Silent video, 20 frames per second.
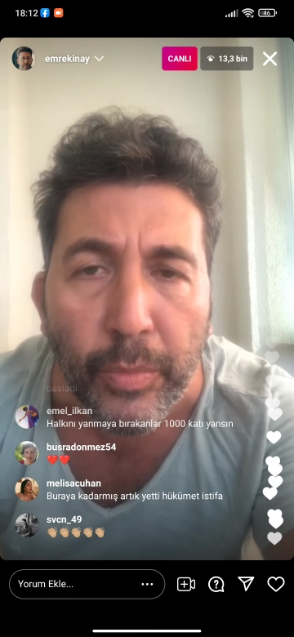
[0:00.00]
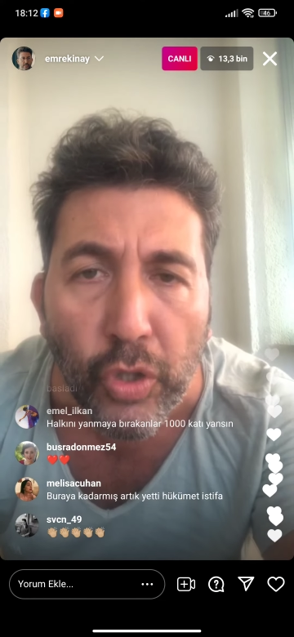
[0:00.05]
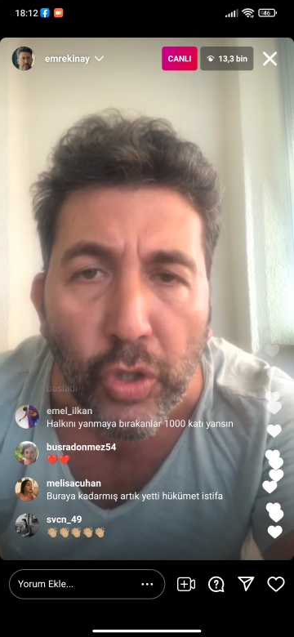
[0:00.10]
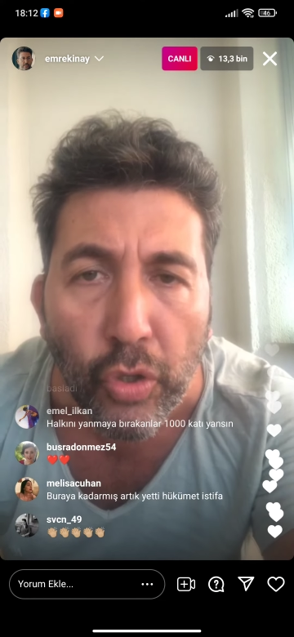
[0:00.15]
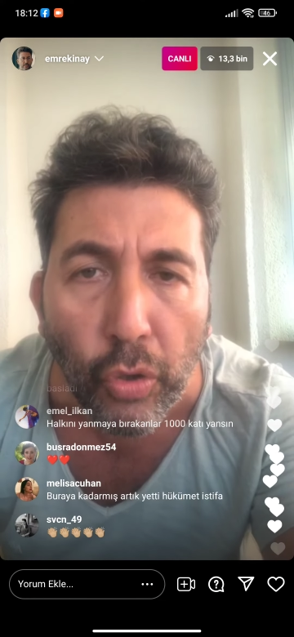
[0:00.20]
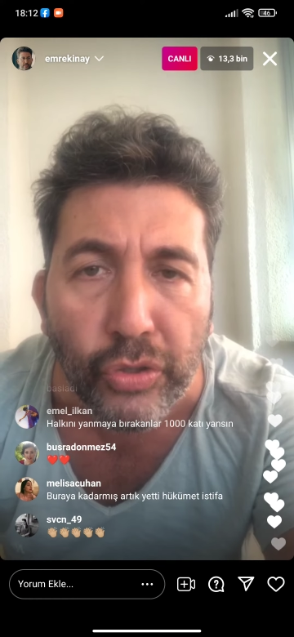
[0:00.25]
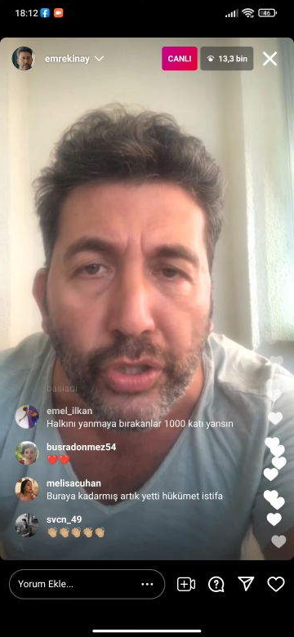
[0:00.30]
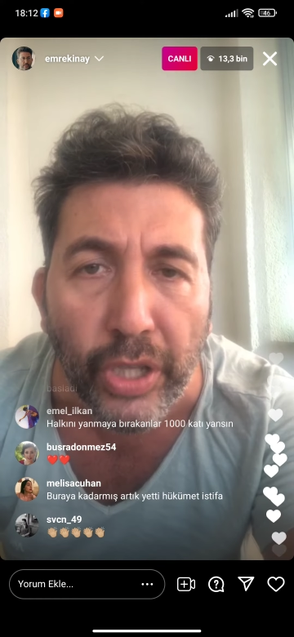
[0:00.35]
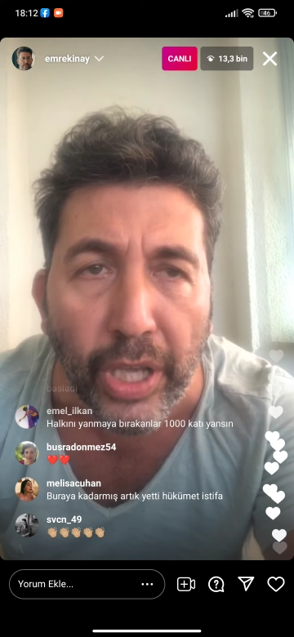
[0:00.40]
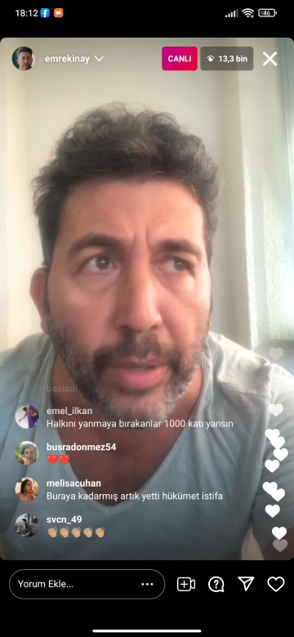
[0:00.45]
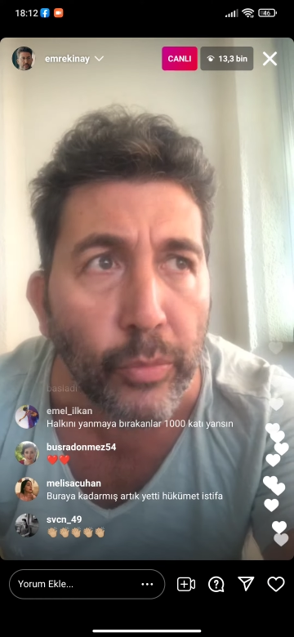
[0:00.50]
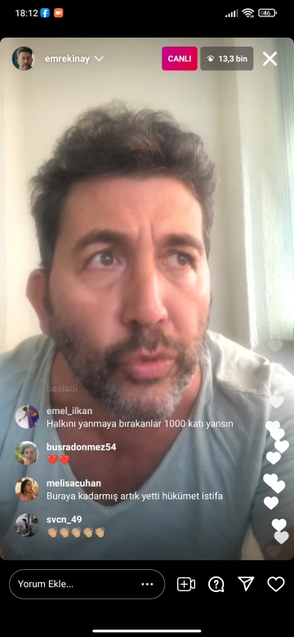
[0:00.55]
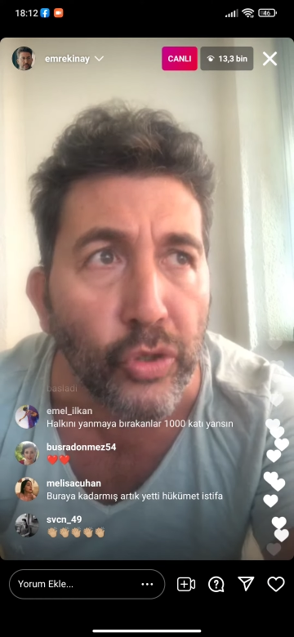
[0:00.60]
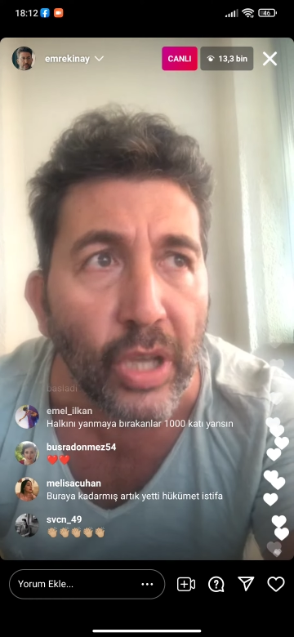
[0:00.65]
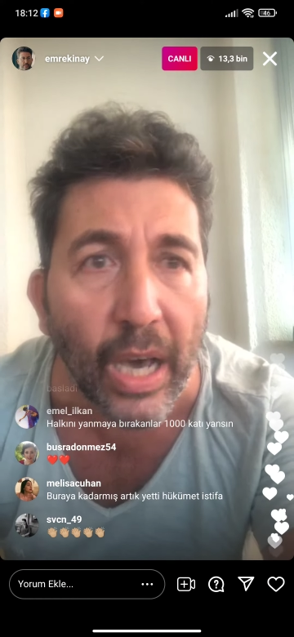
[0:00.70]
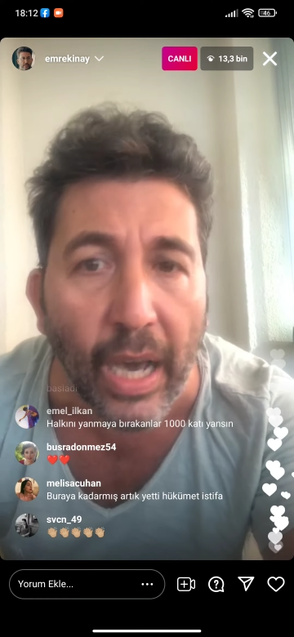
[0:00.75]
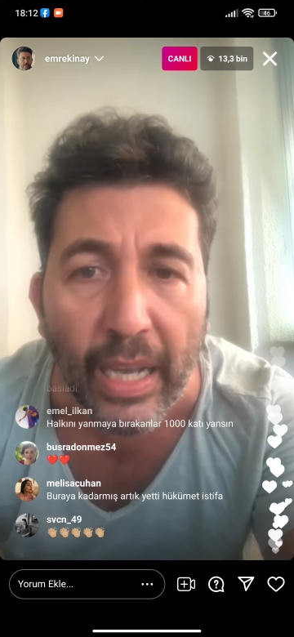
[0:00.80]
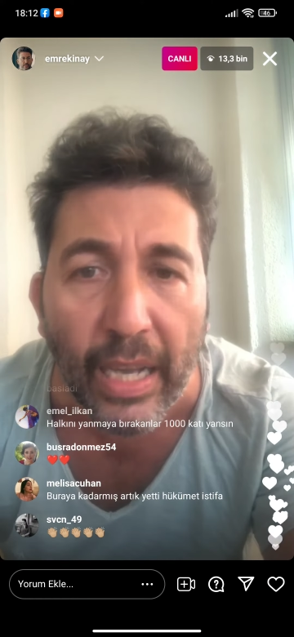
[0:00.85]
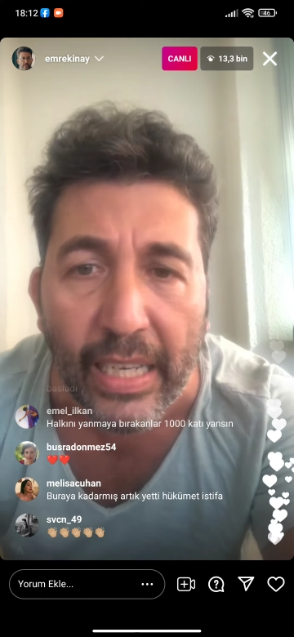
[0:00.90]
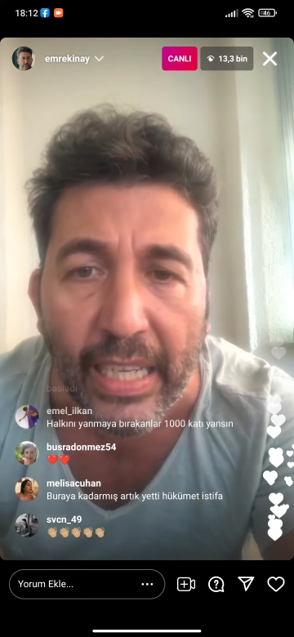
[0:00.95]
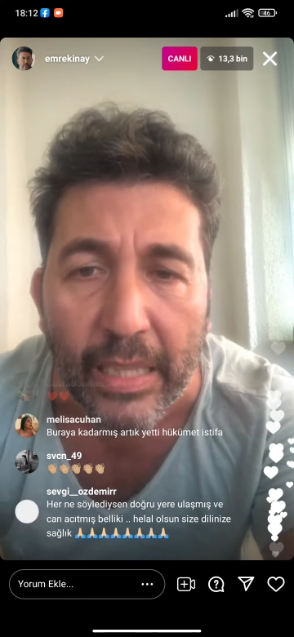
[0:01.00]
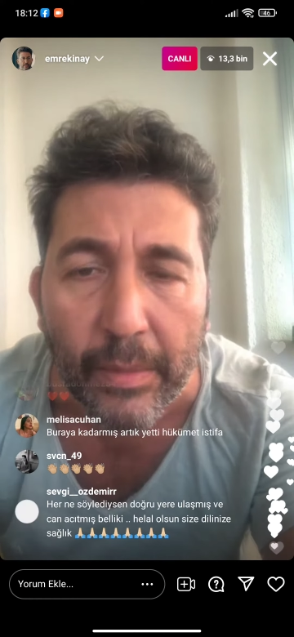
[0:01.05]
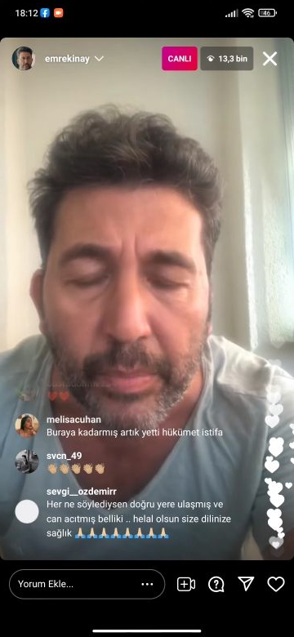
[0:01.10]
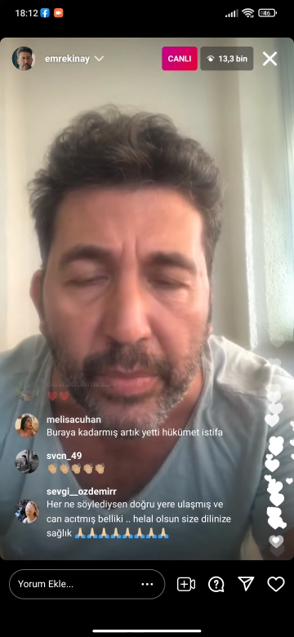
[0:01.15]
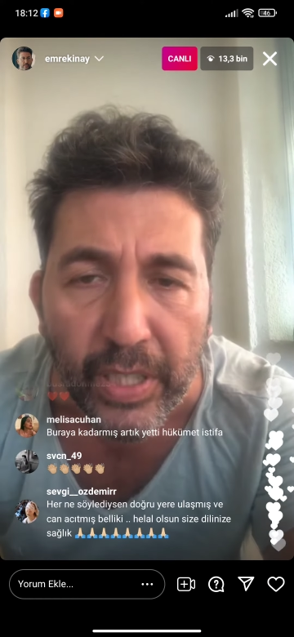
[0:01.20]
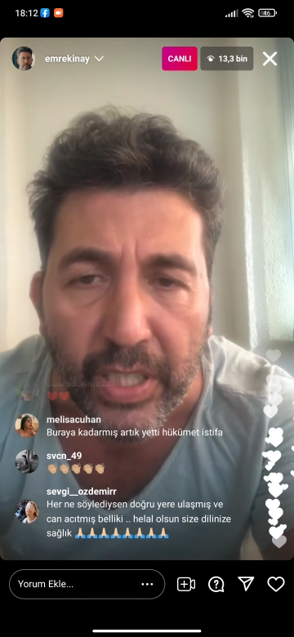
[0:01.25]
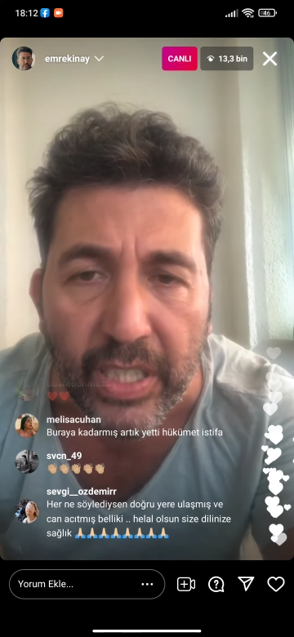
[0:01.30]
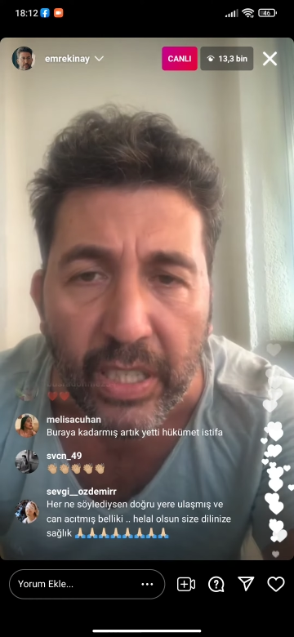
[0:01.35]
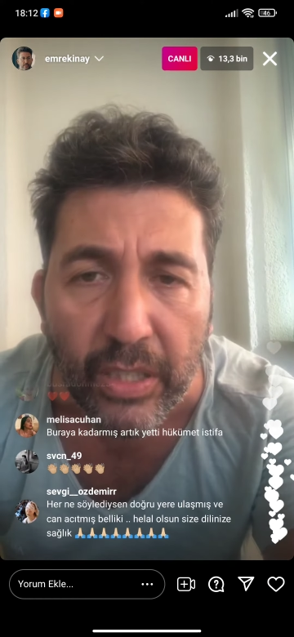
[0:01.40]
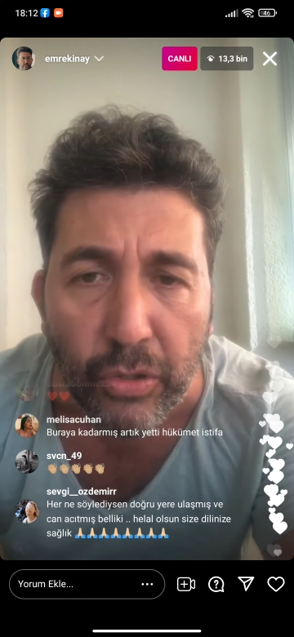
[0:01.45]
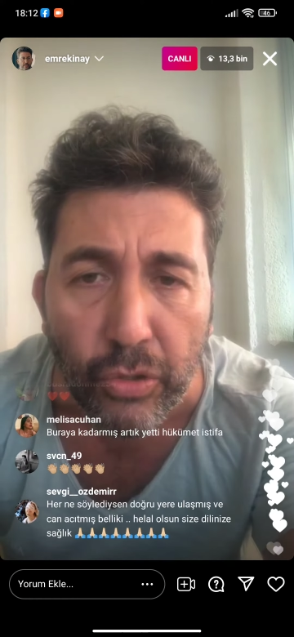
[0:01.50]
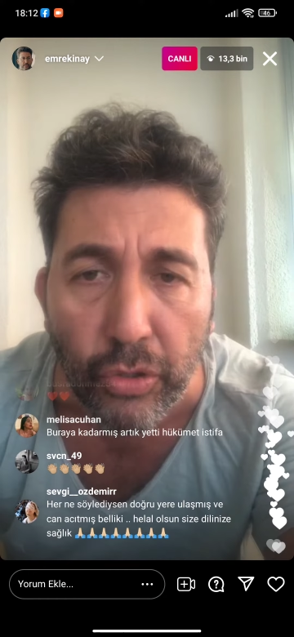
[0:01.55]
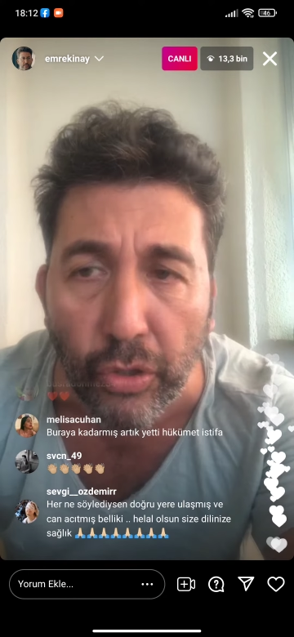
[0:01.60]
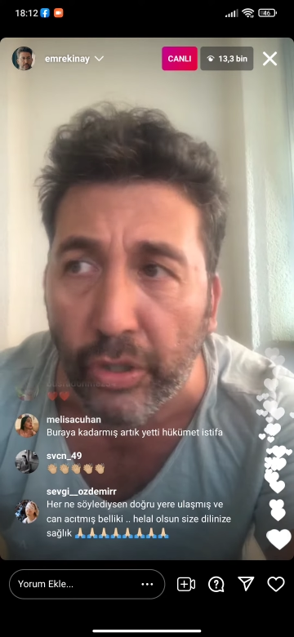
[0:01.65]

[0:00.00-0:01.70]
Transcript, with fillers: noktaya müdahale etmeye çalışıyor.